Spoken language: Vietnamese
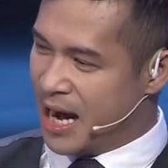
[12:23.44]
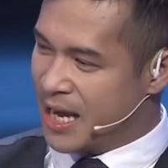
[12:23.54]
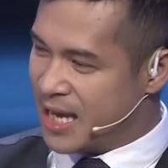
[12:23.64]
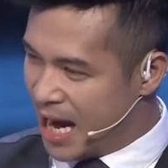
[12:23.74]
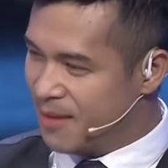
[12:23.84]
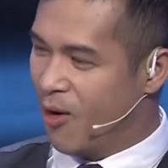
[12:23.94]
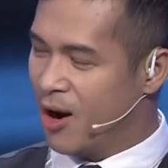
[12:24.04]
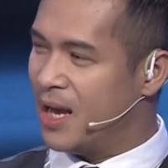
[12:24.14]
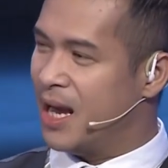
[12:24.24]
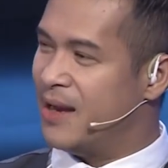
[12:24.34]
giờ đi chợ
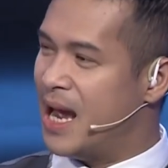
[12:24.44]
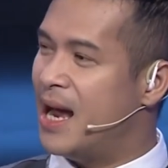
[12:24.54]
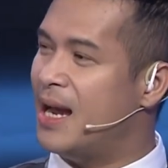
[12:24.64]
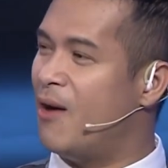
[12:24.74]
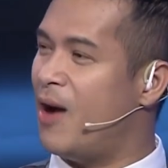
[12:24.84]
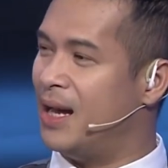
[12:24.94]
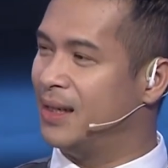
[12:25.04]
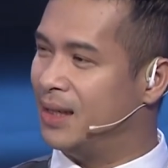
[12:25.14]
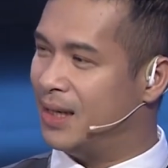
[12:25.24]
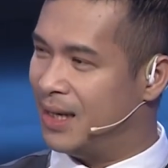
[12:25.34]
mua gì về đây nấu
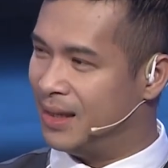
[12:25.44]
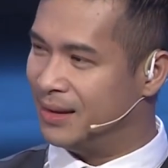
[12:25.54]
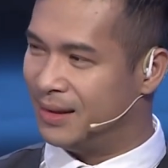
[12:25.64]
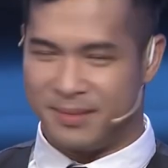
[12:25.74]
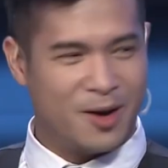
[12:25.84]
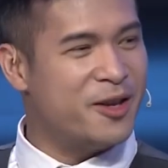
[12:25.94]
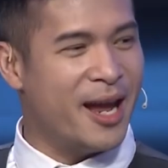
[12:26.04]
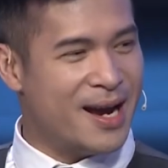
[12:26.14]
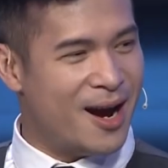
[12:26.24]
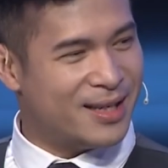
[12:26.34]
ăn rồi ờ, dạ. nói
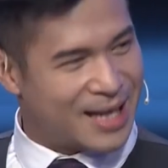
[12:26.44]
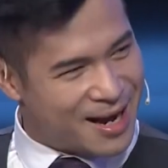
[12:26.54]
chuyện coi